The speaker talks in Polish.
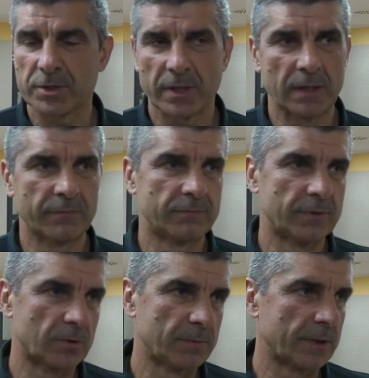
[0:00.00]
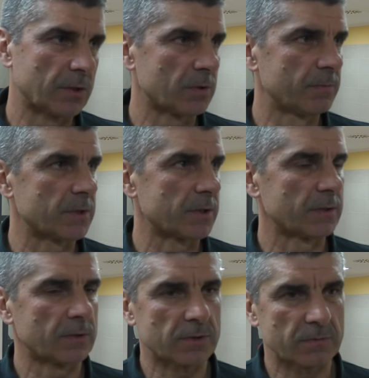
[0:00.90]
mecze, ale wiadomo jakie to są
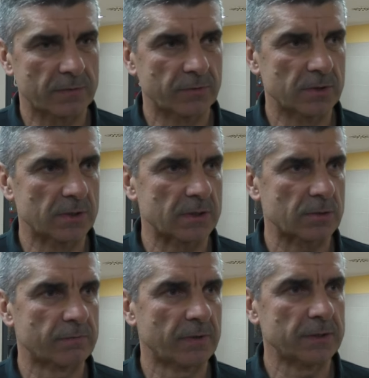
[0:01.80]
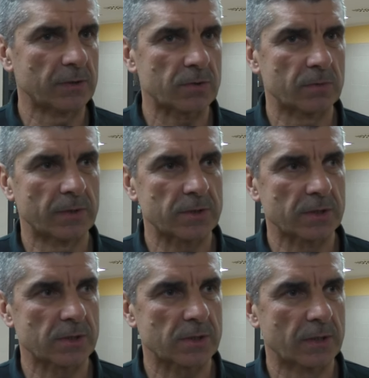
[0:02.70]
mecze. To są zawodnicy testowani, to są
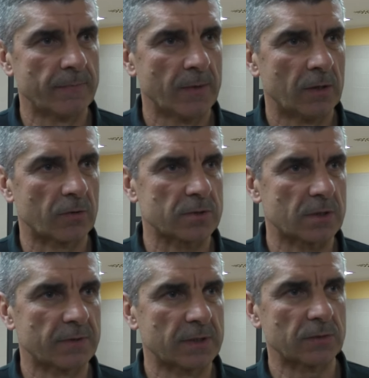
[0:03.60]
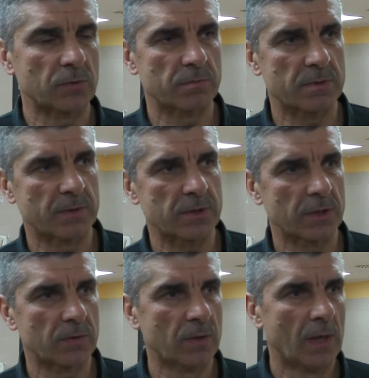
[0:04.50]
mecze jeszcze rozgrywane na dużym
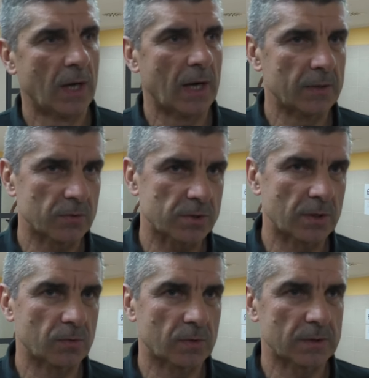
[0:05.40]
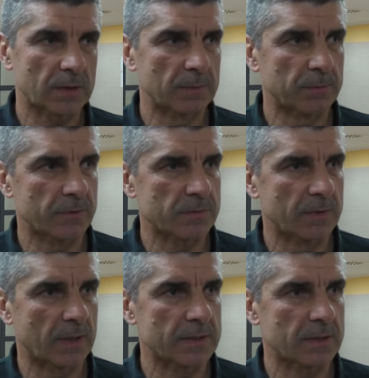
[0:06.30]
zmęczeniu, ale już niektóre takie
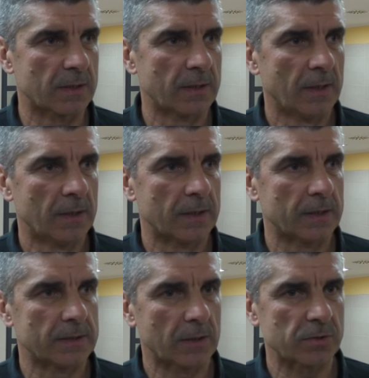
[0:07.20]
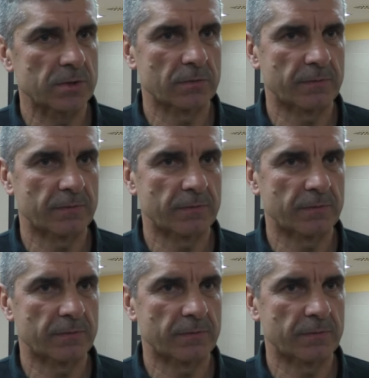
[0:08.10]
powiedzmy akcje e, dało się